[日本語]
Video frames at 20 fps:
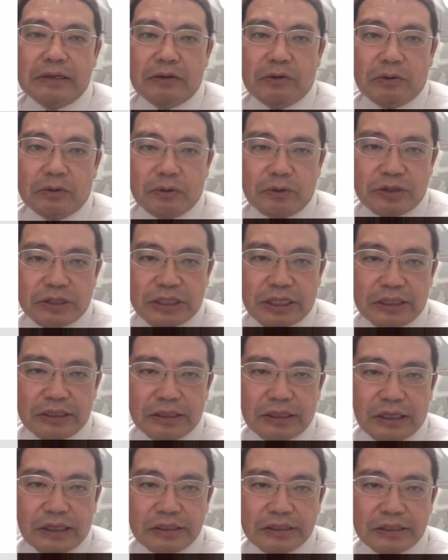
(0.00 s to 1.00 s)
ことか
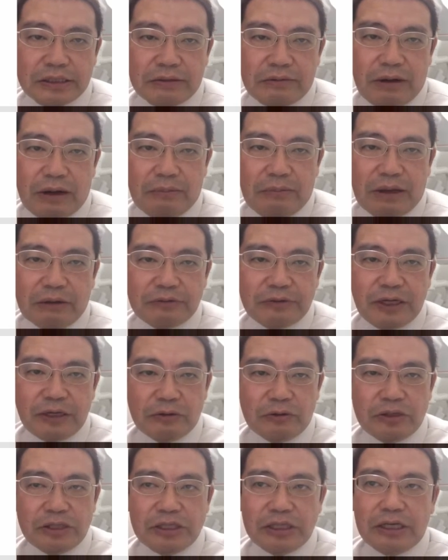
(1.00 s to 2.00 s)
に関しては、まあ、
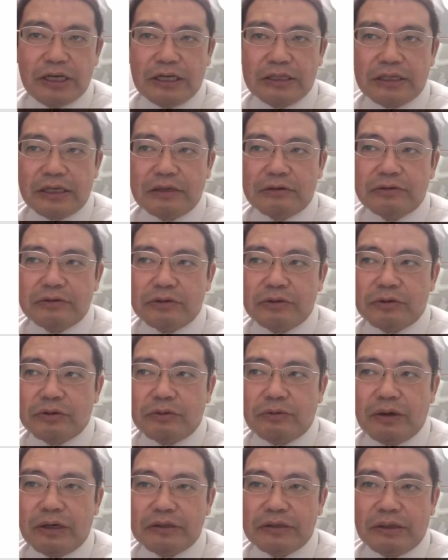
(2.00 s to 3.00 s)
フラット意識が働くってこ
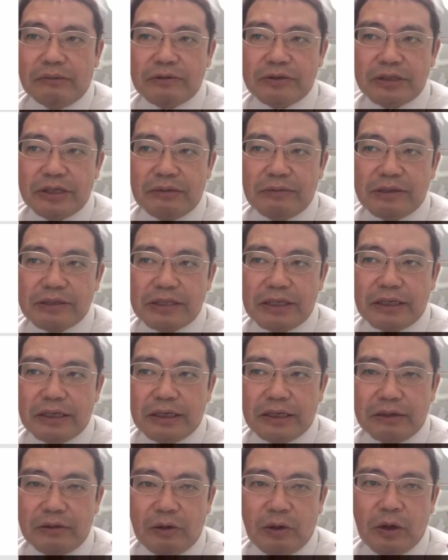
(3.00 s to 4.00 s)
ともあるかもしれません
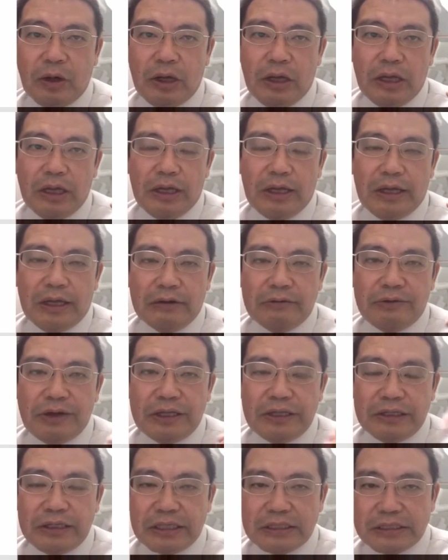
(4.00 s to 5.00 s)
けど、えー、上
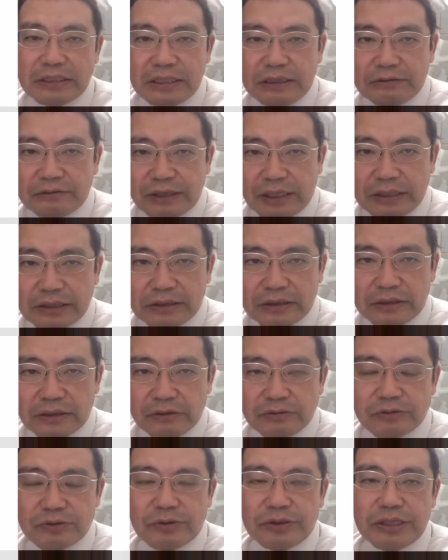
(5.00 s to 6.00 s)
に立ちたくないって
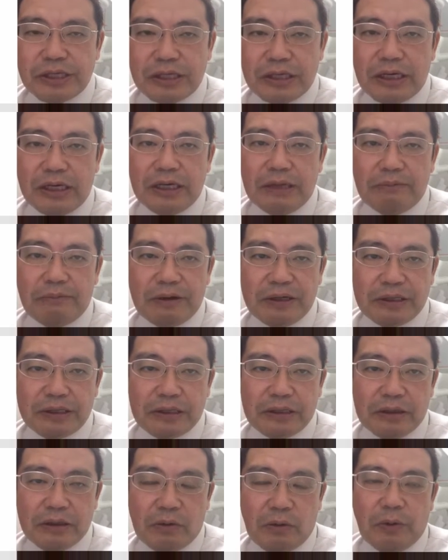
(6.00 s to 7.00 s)
いう女性がやっぱ
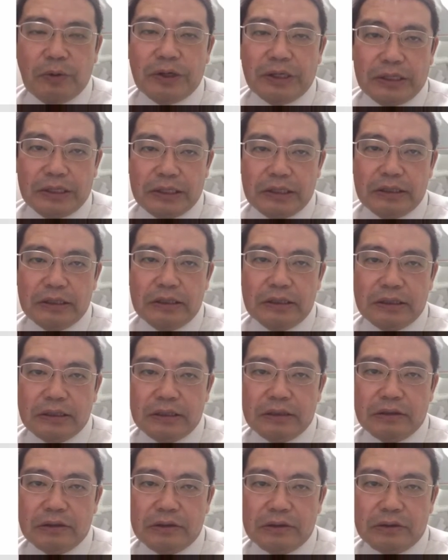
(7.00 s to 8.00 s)
り多い
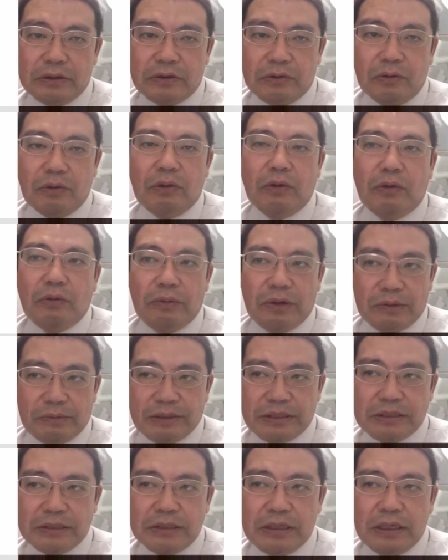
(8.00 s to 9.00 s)
と思い
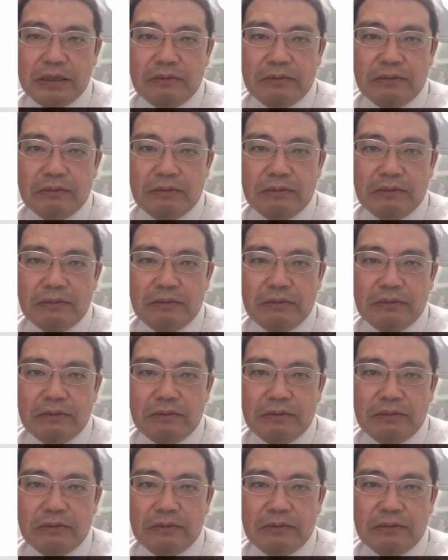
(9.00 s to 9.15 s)
ます。